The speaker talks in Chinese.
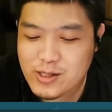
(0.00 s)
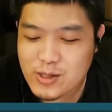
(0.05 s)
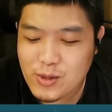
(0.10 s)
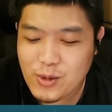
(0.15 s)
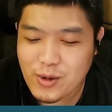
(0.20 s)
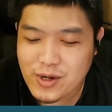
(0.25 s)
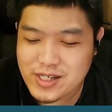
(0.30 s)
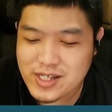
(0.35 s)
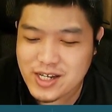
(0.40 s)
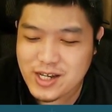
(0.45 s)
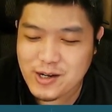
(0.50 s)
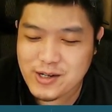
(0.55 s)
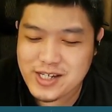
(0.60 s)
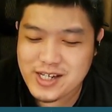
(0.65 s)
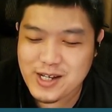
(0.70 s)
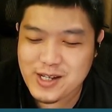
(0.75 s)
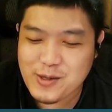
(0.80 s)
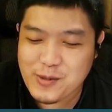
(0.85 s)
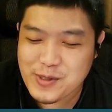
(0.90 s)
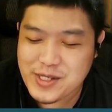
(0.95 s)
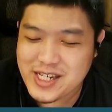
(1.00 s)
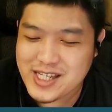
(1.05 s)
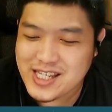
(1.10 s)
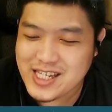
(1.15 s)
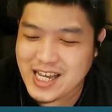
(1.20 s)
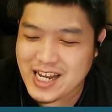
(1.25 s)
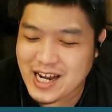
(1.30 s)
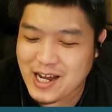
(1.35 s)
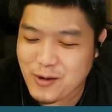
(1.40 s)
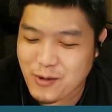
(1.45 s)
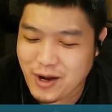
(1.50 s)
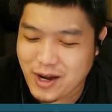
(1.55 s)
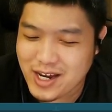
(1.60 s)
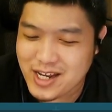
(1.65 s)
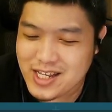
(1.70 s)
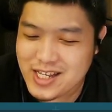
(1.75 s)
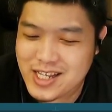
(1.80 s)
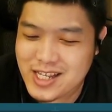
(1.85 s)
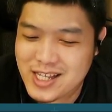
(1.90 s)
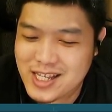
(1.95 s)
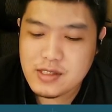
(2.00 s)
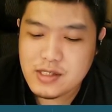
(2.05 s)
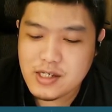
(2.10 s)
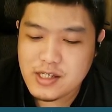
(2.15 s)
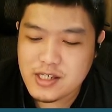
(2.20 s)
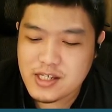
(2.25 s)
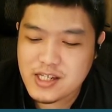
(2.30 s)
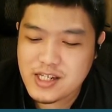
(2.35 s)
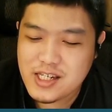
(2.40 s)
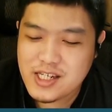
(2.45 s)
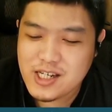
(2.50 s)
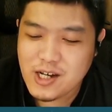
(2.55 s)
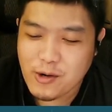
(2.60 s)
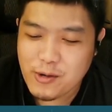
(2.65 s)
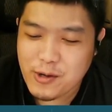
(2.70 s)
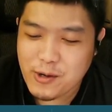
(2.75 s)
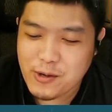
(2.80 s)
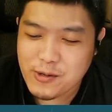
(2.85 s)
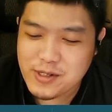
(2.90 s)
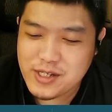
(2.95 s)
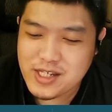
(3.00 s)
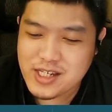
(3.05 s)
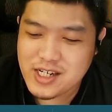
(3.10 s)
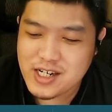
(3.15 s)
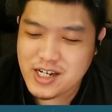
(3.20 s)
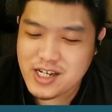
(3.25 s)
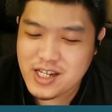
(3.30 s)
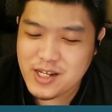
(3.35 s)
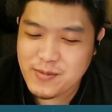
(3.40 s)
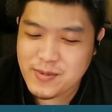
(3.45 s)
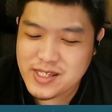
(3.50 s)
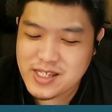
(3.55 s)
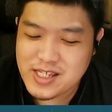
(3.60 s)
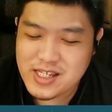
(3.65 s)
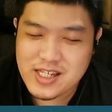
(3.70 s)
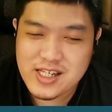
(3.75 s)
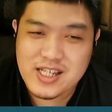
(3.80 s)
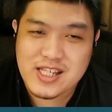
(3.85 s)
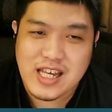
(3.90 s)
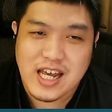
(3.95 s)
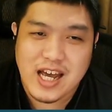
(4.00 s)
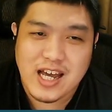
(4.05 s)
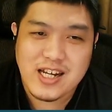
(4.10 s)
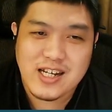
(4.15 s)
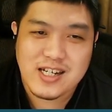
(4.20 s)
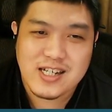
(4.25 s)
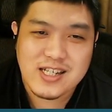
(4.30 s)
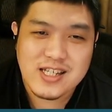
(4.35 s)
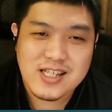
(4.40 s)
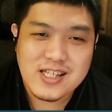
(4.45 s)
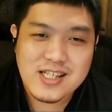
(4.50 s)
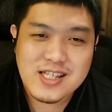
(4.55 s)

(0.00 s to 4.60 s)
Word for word: 诉我这游戏的图鉴在哪？快！这只是小游戏而已，你们急啥呢？